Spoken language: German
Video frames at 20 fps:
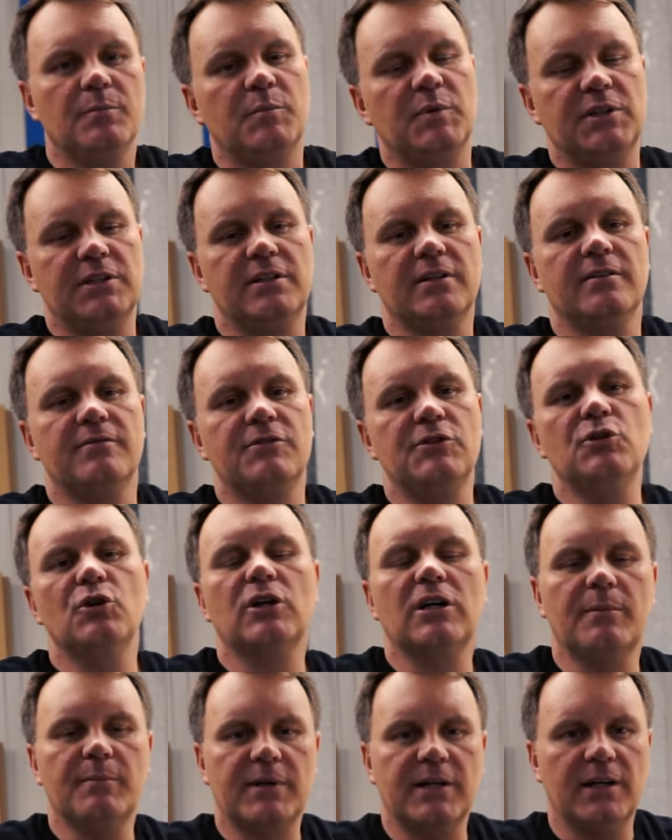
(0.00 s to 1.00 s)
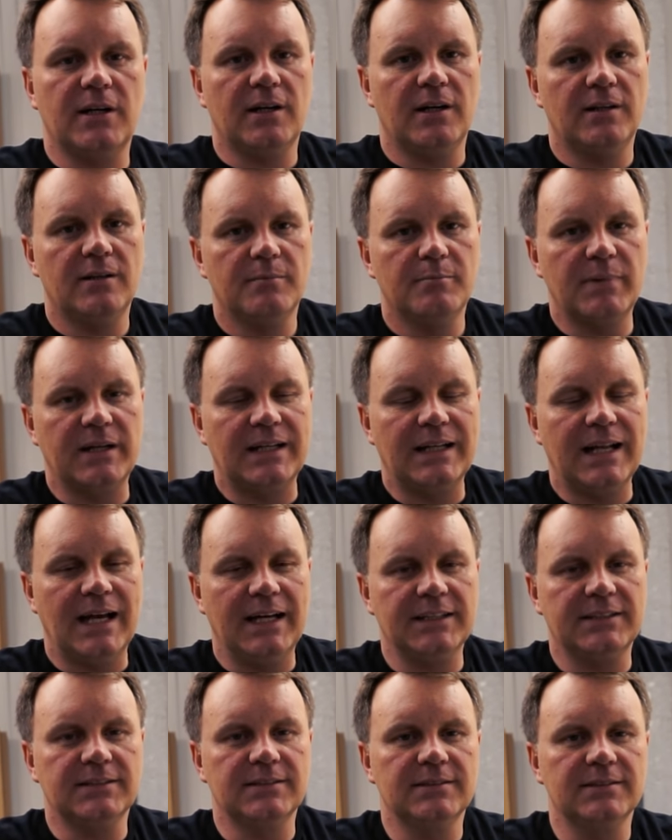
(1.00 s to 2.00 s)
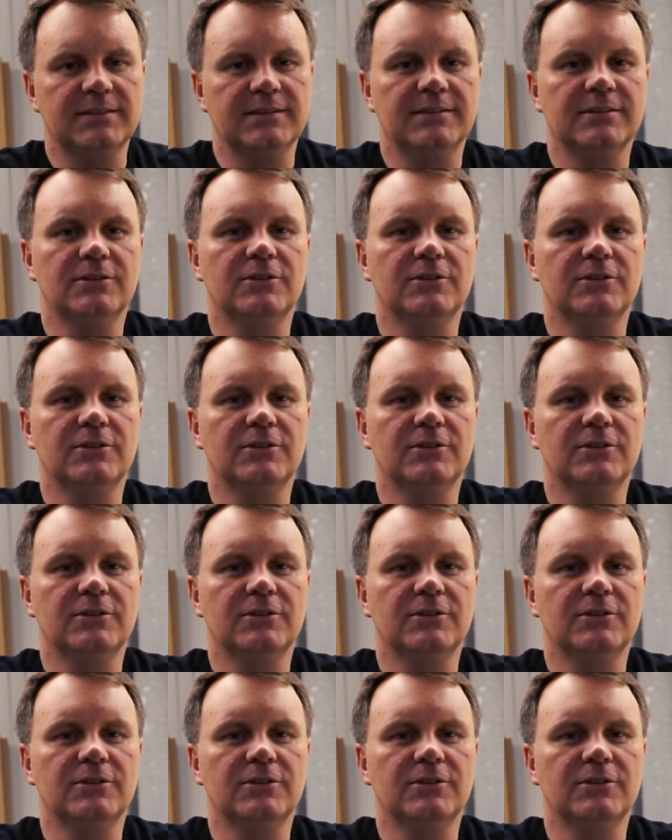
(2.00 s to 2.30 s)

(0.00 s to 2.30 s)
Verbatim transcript: mit einer Videokamera begleiten.